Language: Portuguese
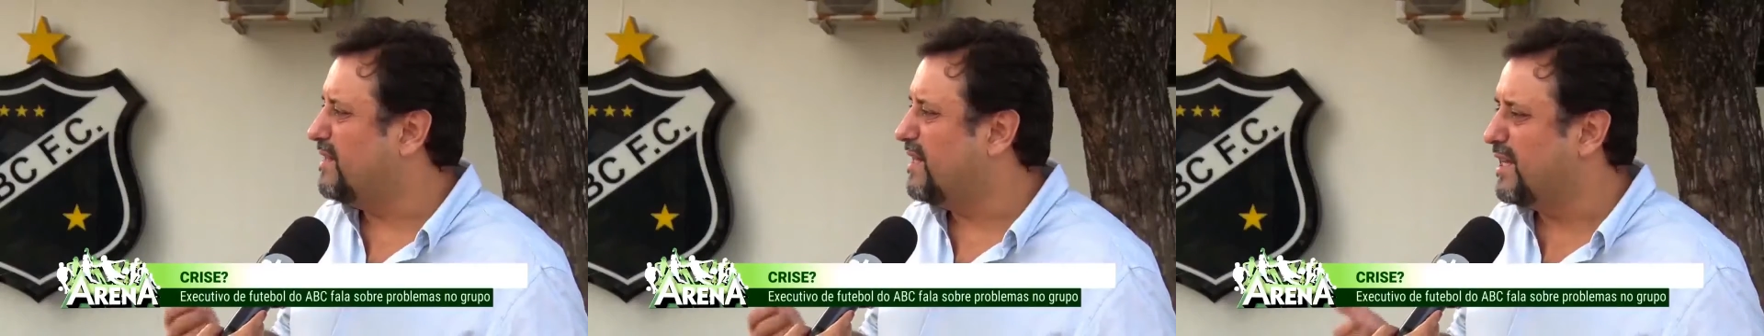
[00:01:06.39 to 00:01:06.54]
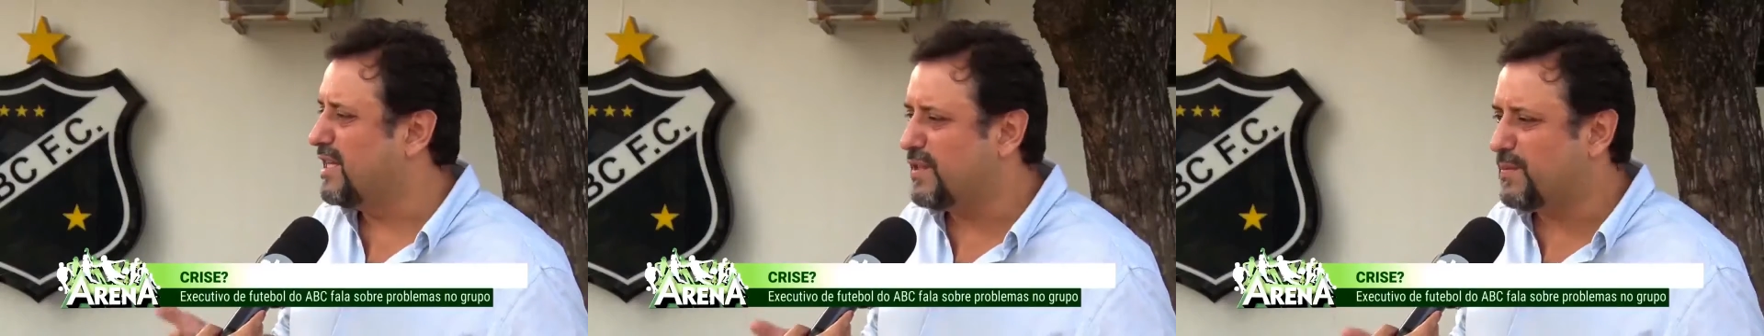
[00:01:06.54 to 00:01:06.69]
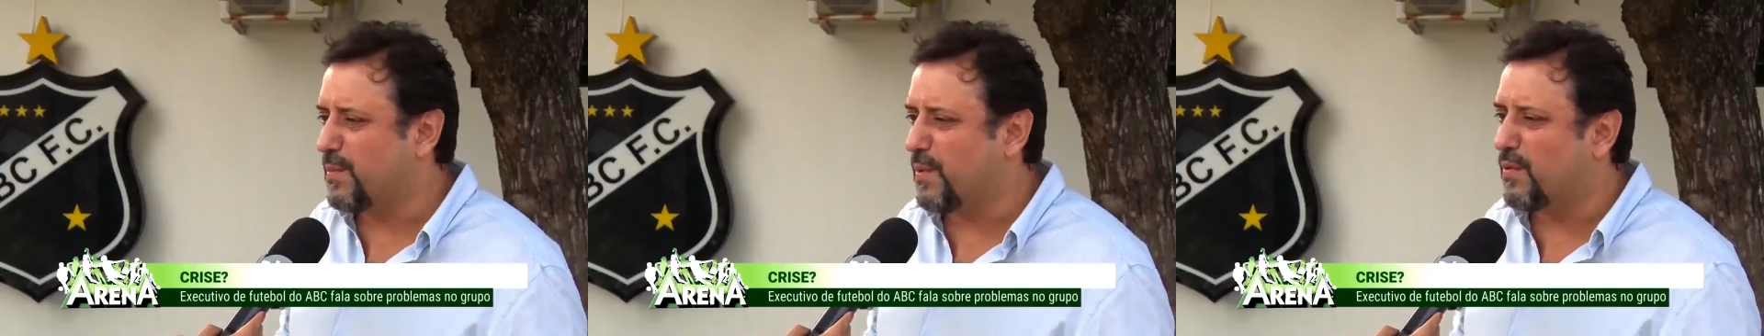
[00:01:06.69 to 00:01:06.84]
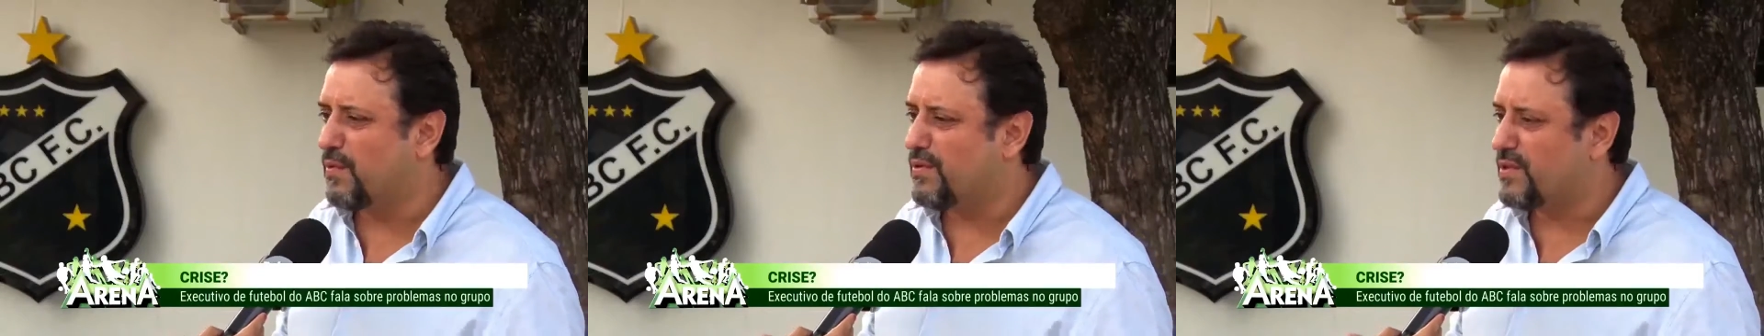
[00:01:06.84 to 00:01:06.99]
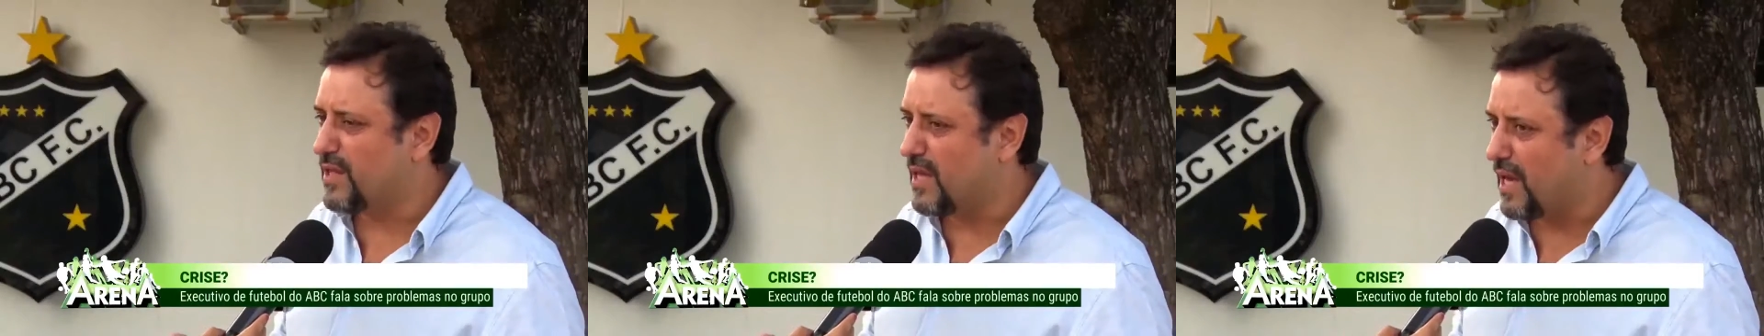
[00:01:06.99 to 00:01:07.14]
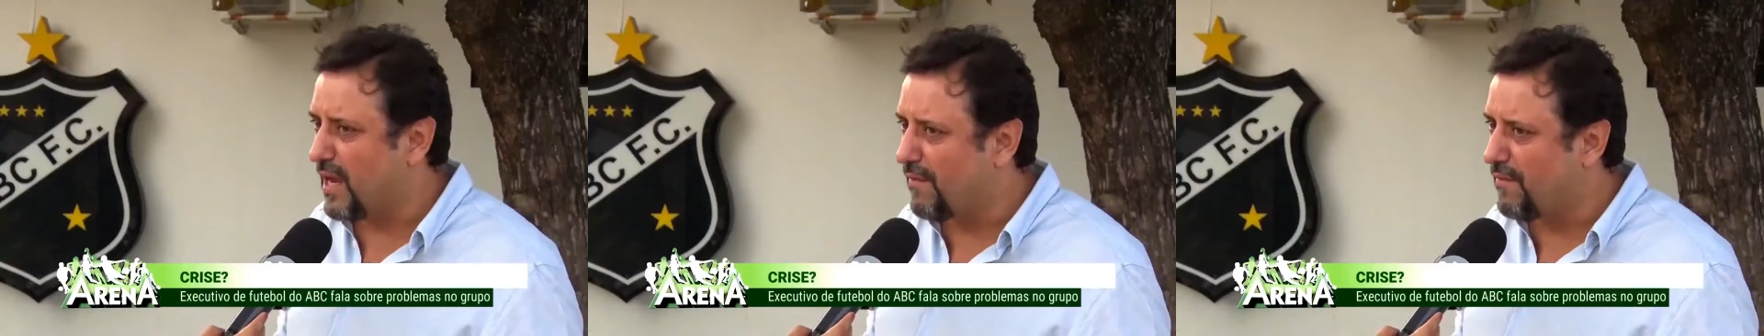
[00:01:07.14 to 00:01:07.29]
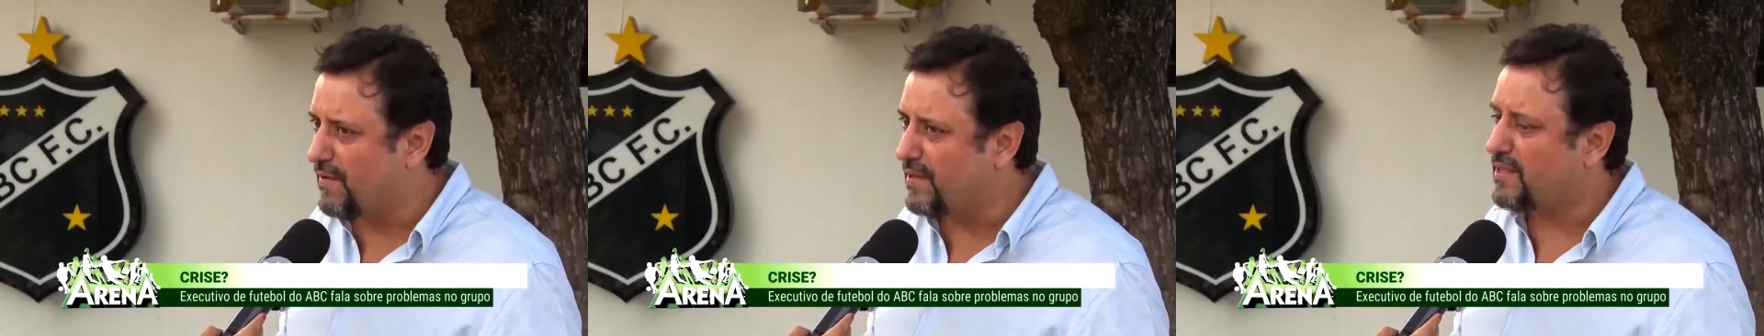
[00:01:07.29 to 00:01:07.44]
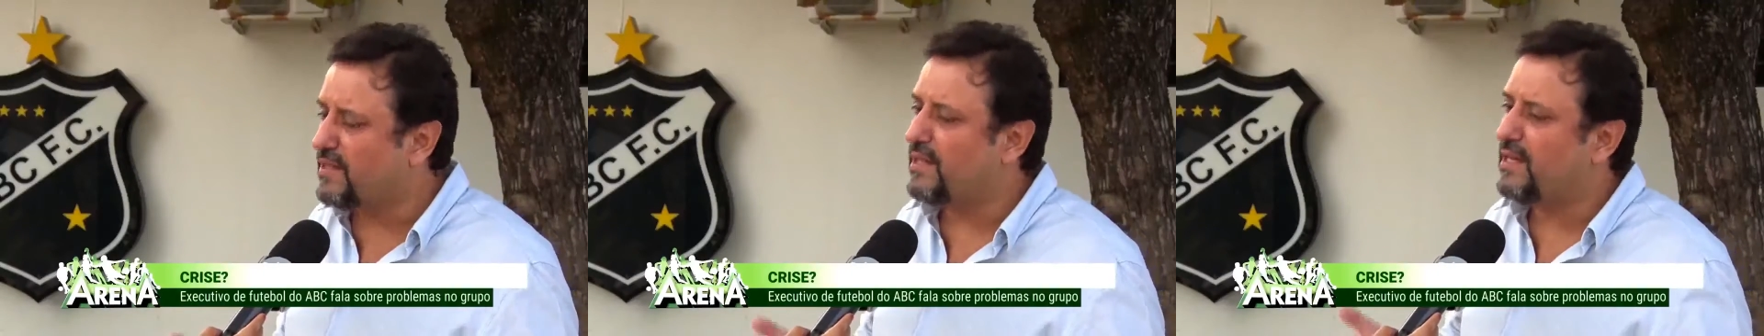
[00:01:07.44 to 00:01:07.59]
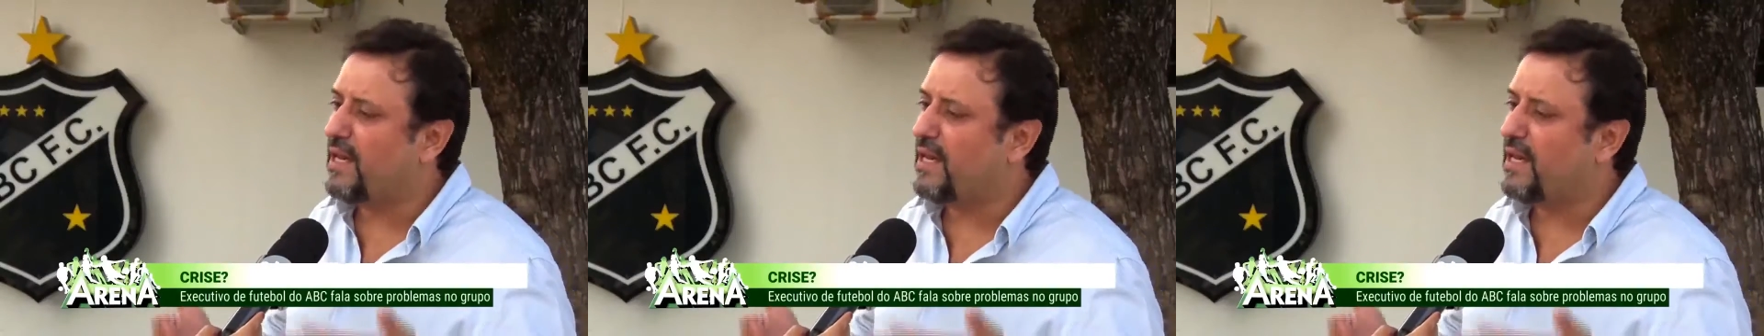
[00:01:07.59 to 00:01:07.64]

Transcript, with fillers: irresponsáveis